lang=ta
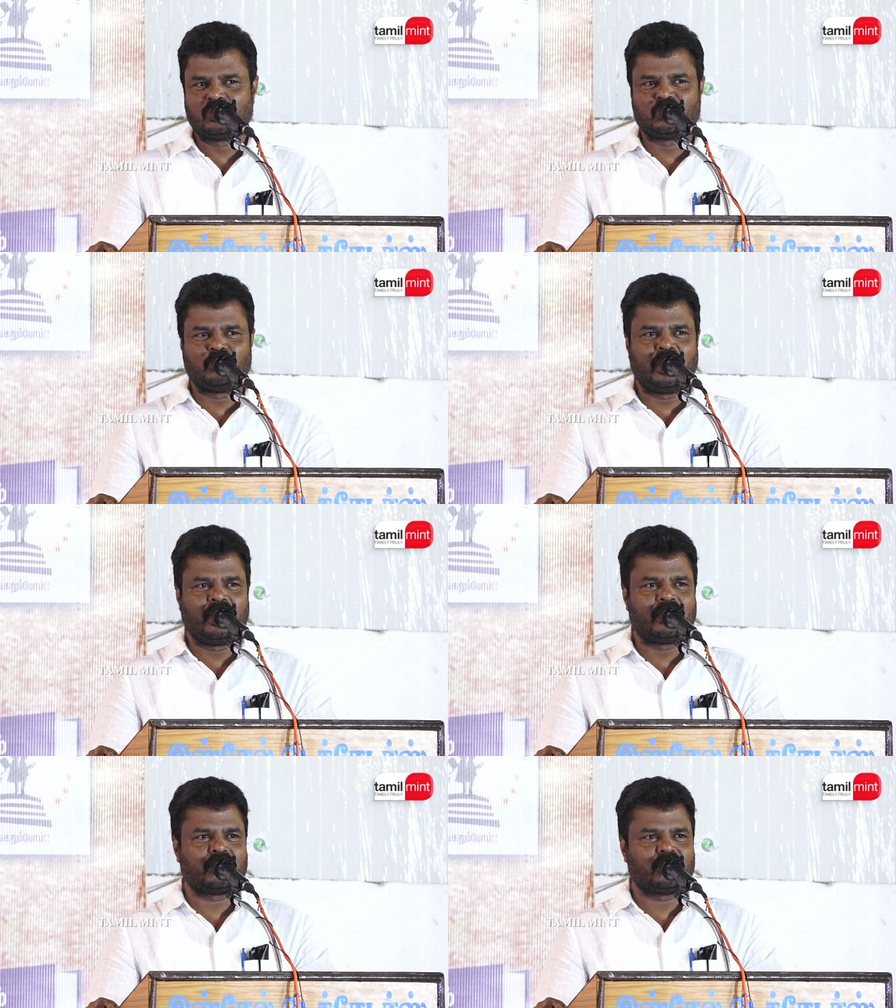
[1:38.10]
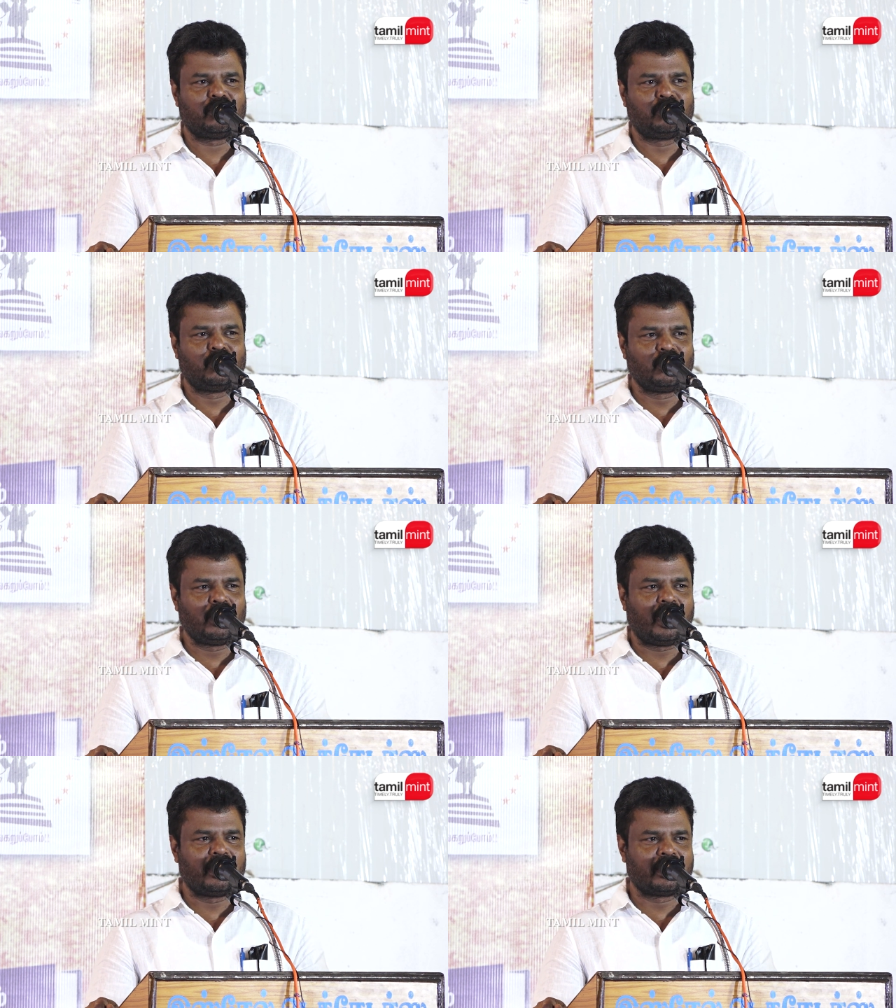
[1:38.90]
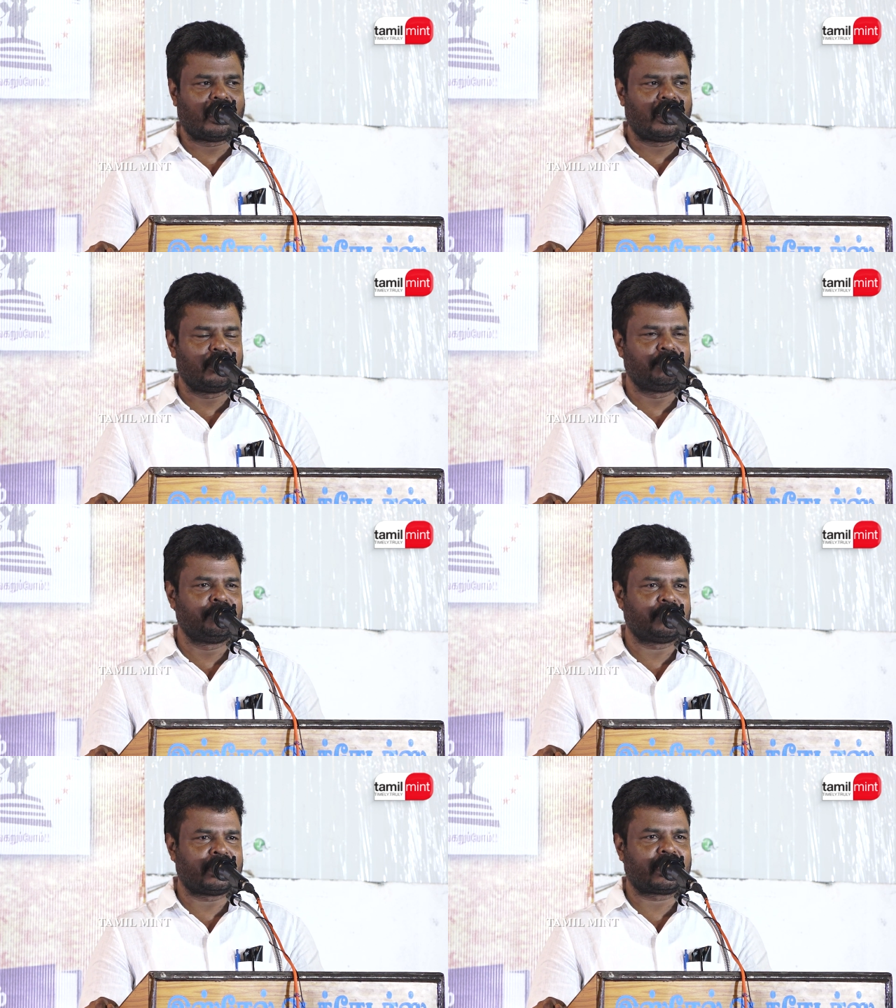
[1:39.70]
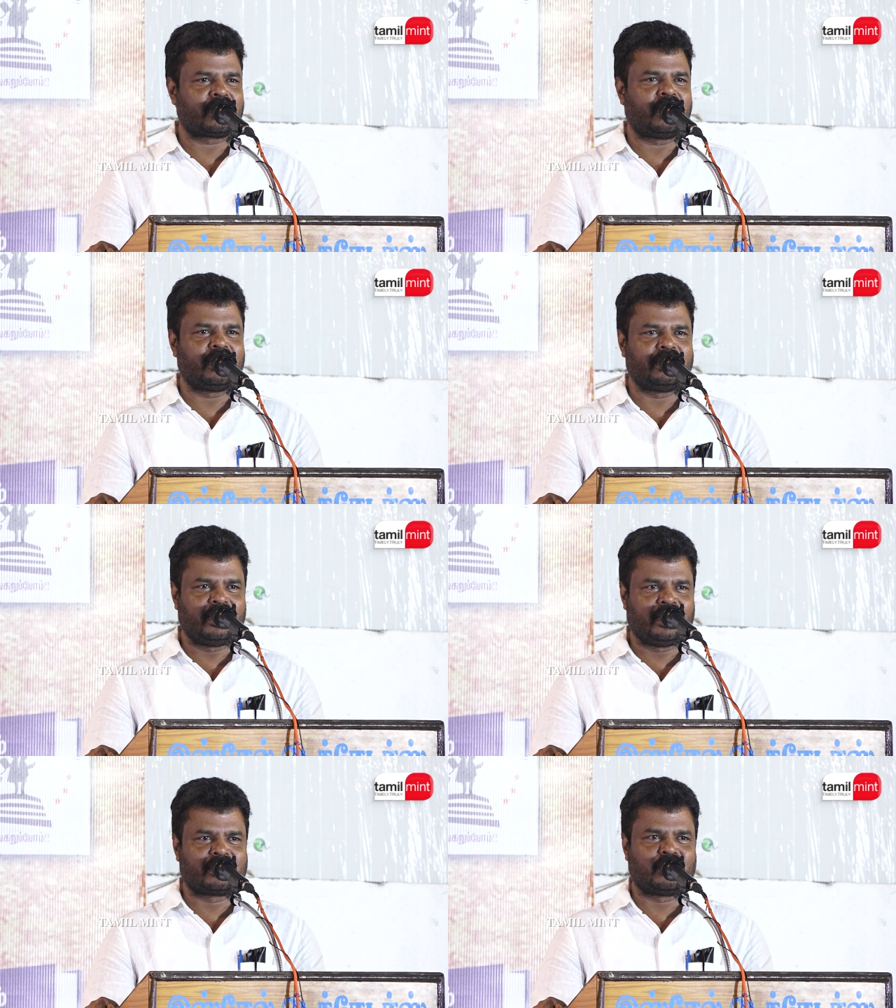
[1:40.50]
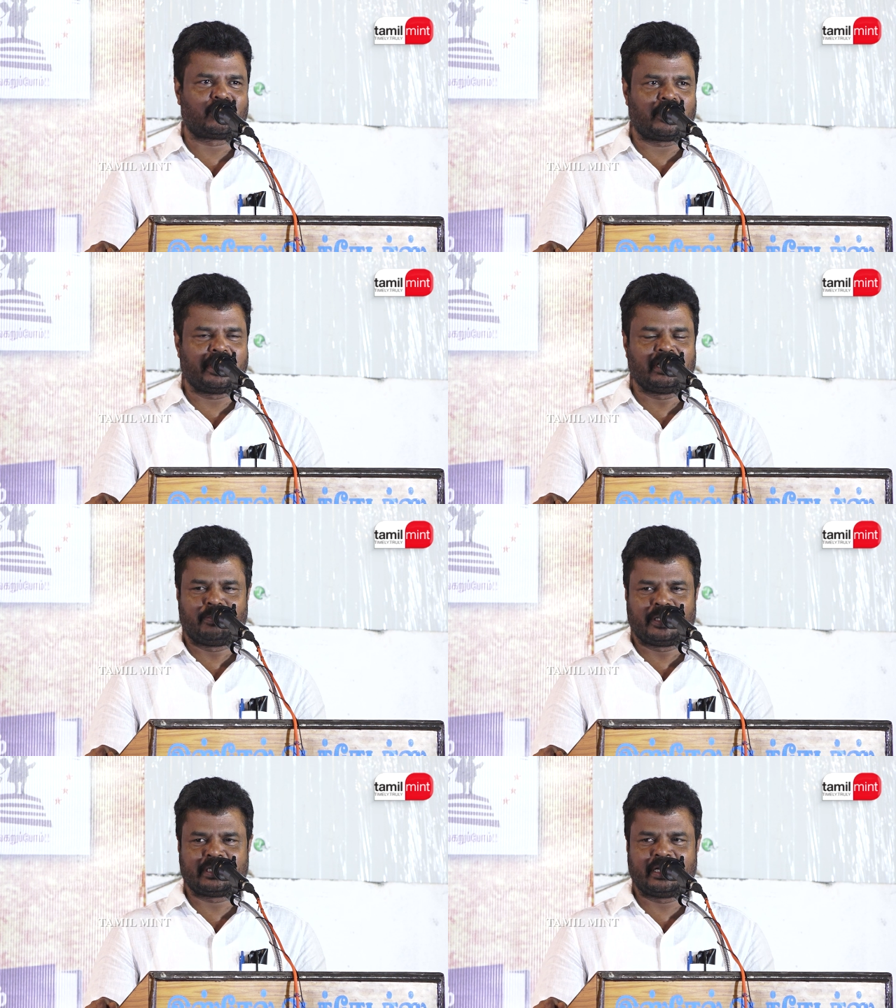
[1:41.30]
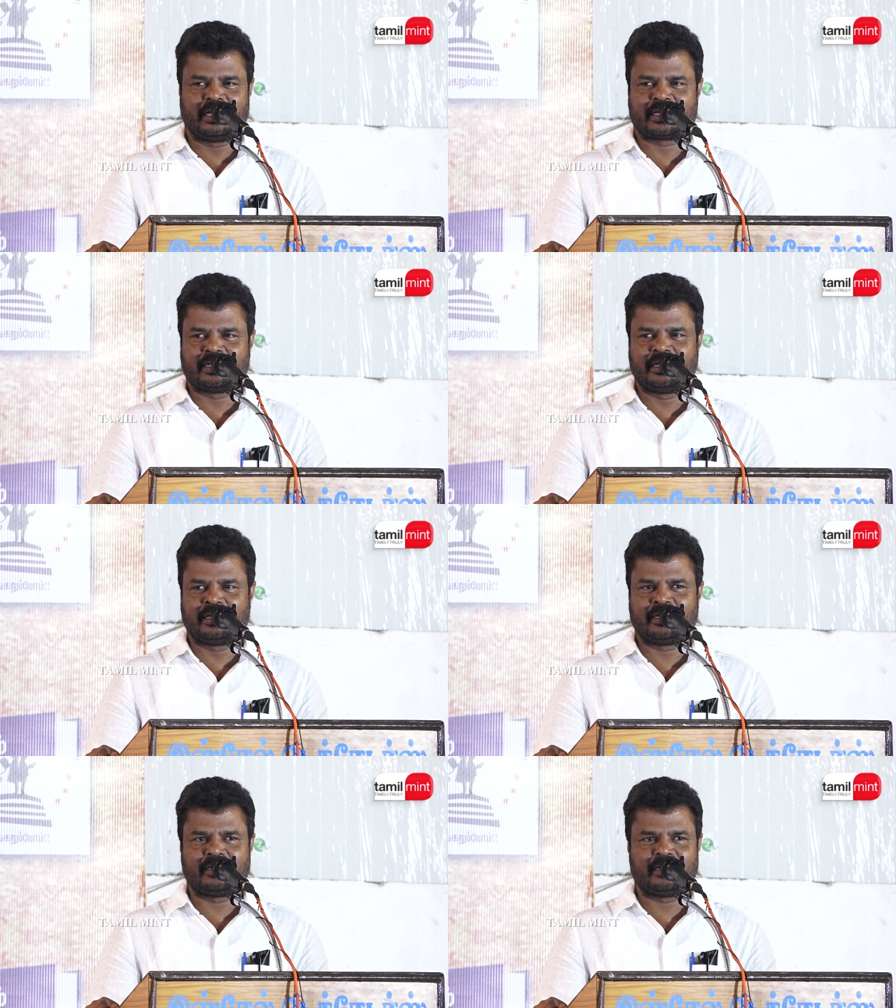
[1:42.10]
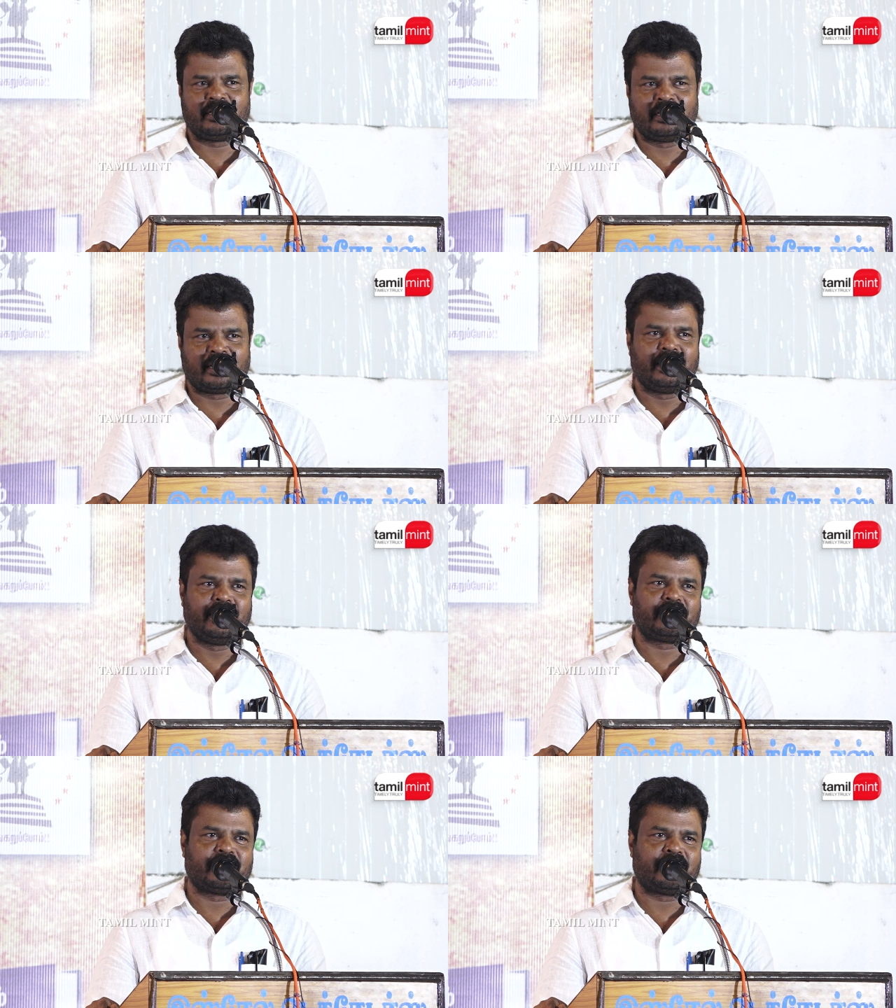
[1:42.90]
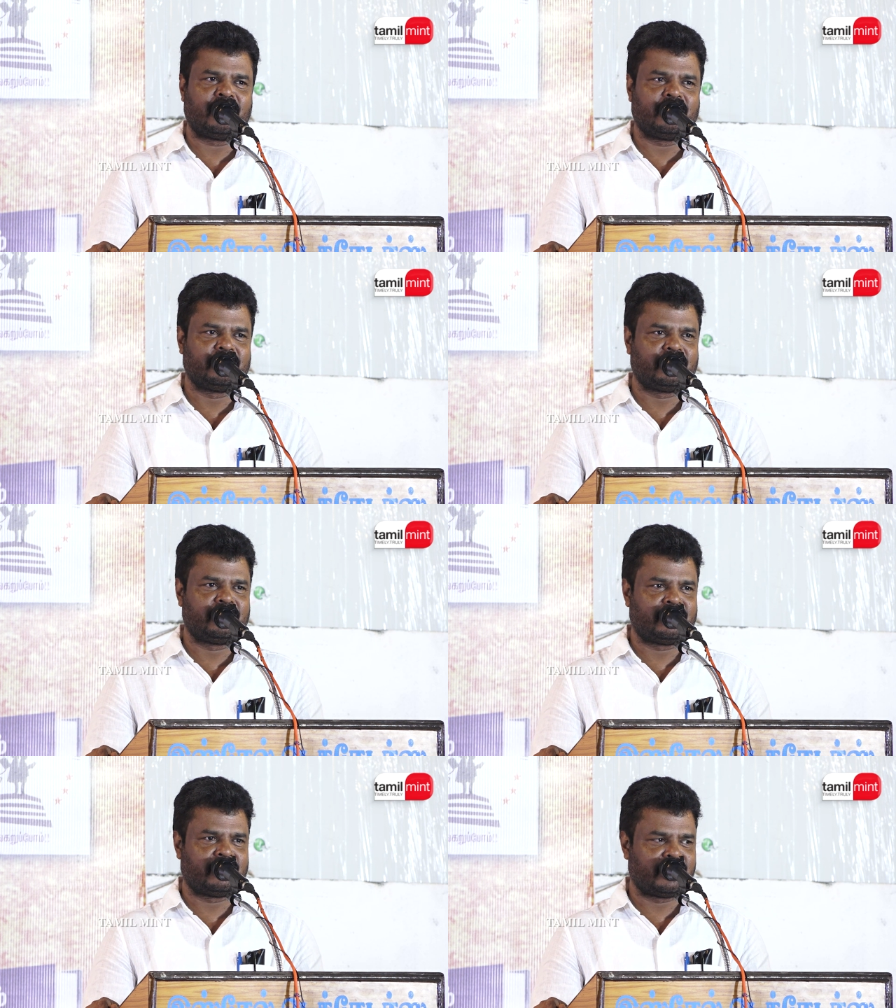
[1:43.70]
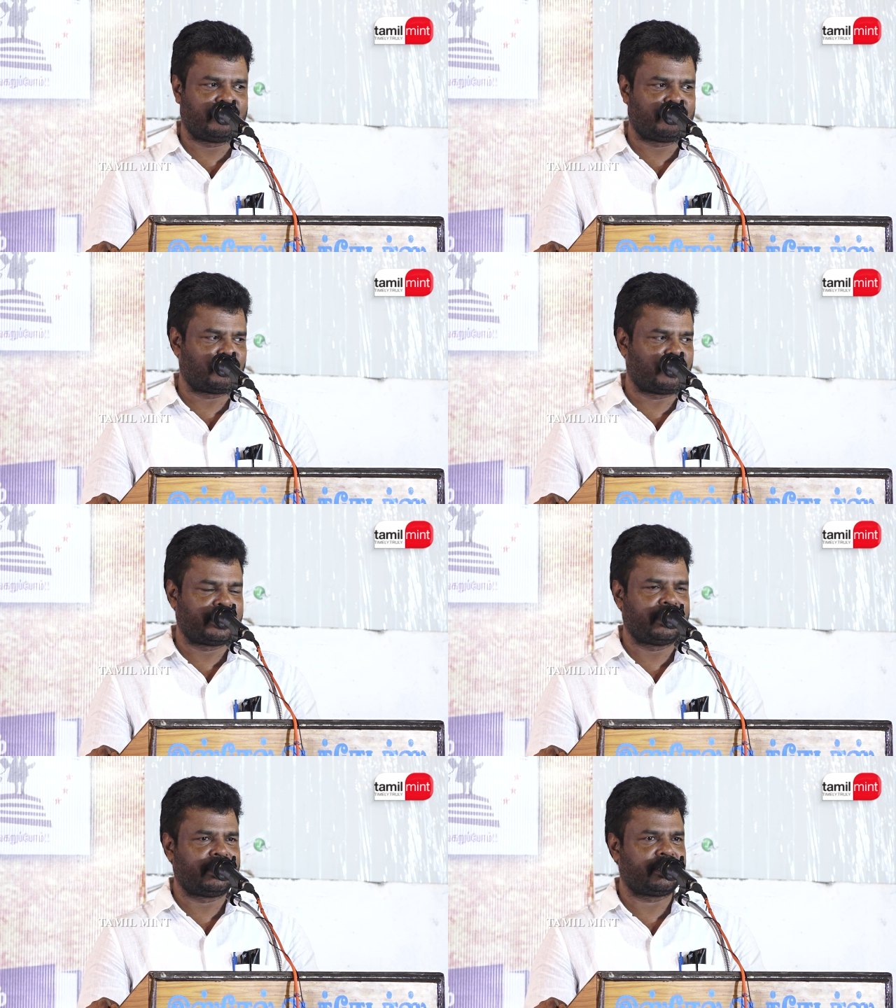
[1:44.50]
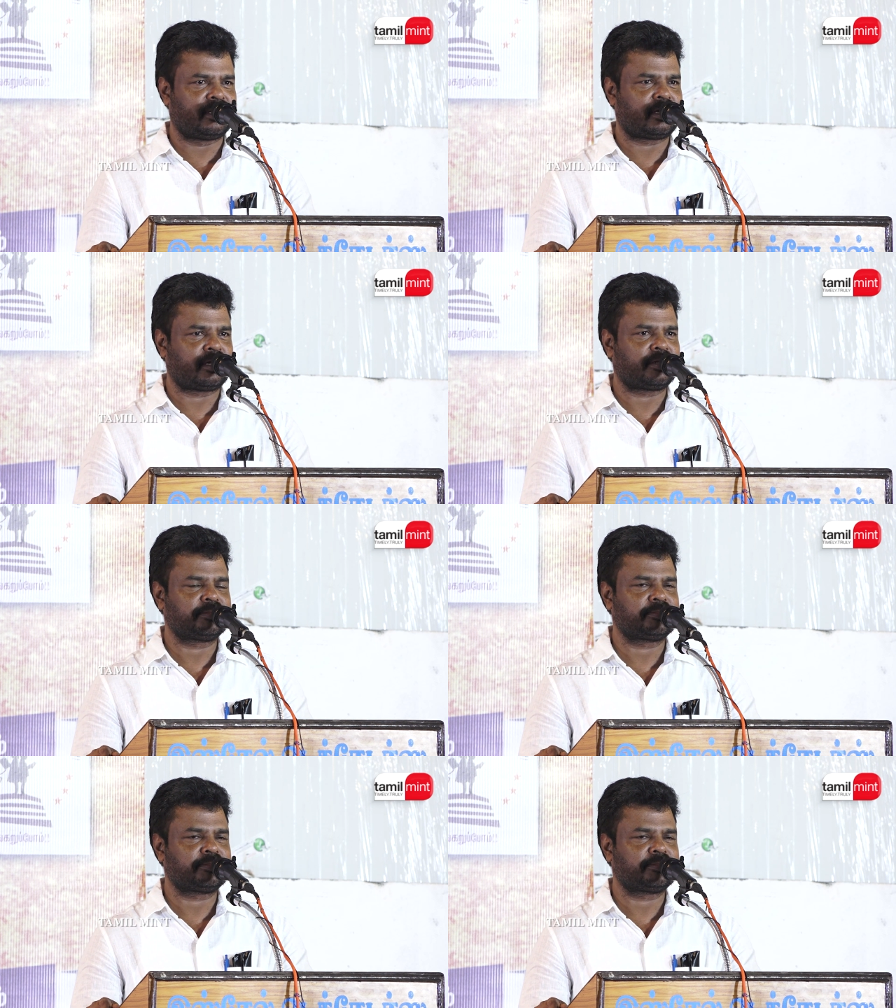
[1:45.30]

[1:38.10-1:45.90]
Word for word: சுமார் மூன்று ஆண்டு காலம் அதற்கான இலக்கு குறைந்தபட்ச இலக்கு நிர்ணயித்து தான் இந்த திட்டத்தை அவர் தொடங்கியிருக்கின்றார்